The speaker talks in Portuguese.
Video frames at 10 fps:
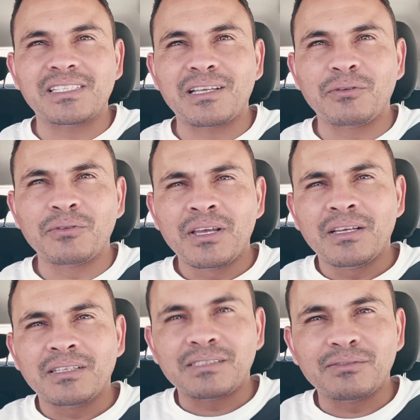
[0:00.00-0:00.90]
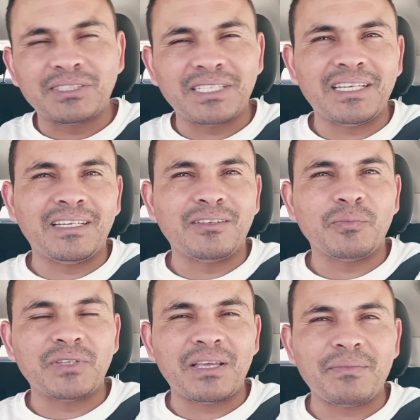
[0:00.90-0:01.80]
Então, se você não
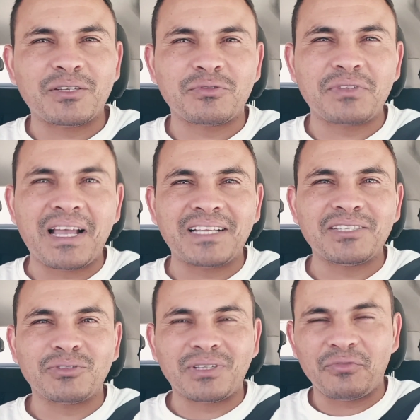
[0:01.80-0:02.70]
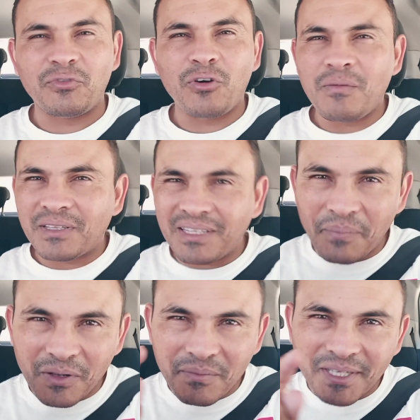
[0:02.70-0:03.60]
puder me ajudar de outra forma, dá
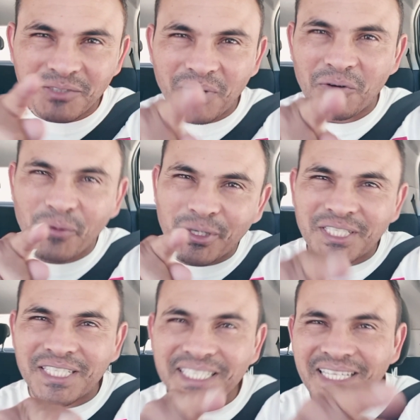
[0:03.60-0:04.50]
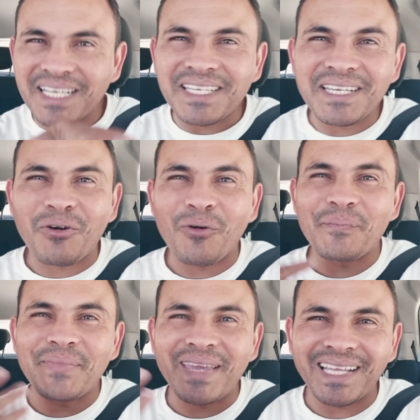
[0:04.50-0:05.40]
pelo menos uma curtida aí,
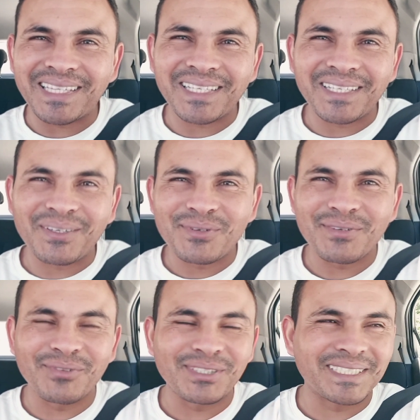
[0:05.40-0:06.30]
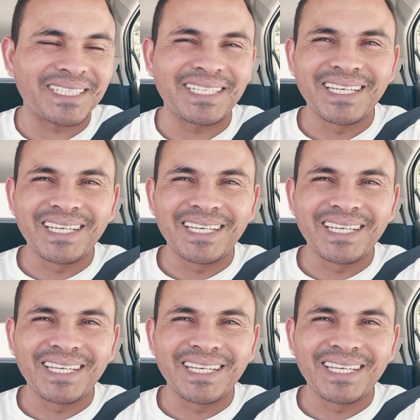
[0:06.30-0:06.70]
comenta o que você